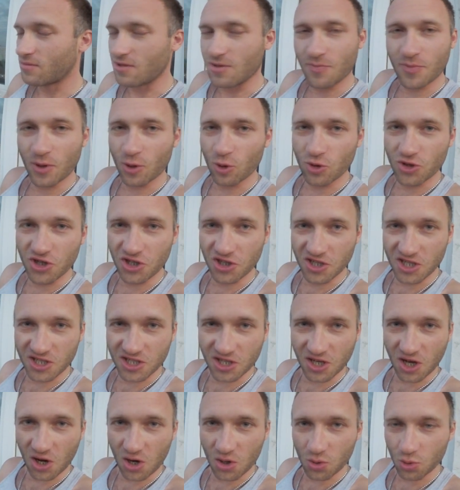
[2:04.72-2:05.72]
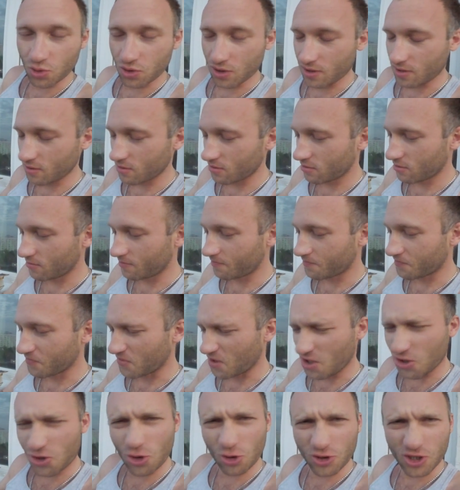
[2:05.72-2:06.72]
и получилось круто.
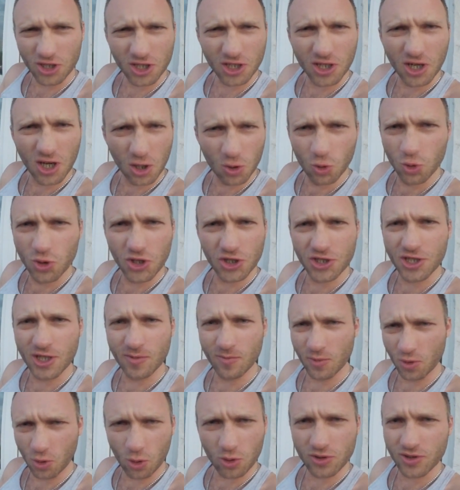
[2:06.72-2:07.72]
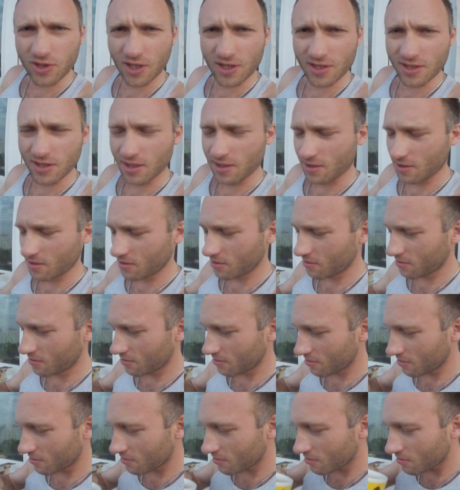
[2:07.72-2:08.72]
Еще даже круче, чем год назад
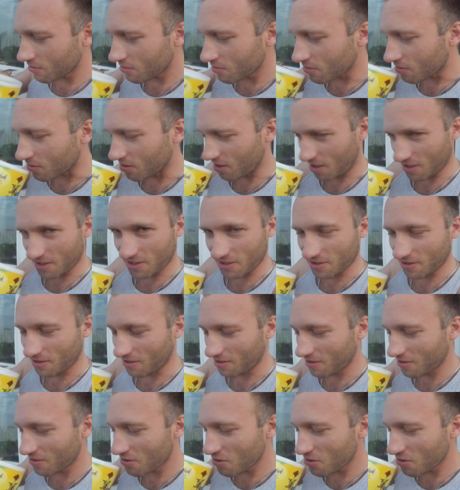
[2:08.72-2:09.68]
я делал.